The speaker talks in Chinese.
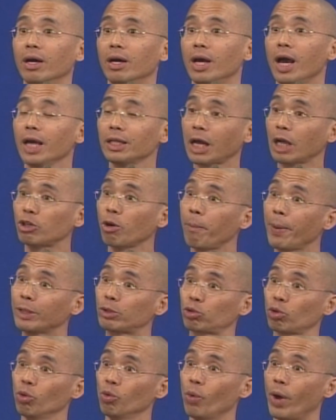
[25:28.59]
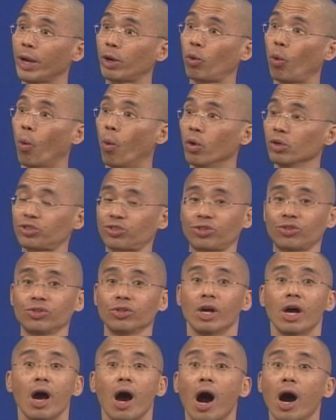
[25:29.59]
哎，他就被尊为国师，
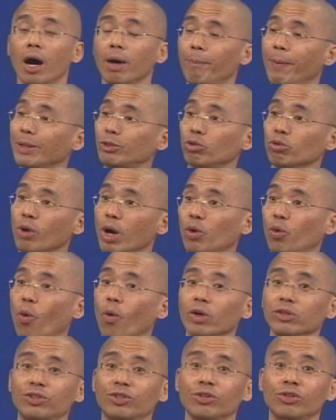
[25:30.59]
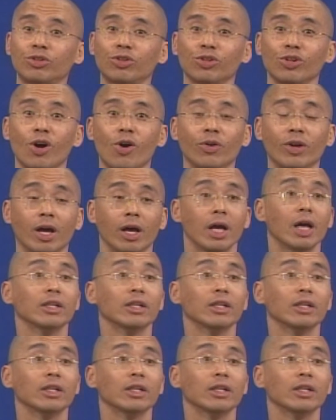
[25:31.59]
而被尊为国师之后呢，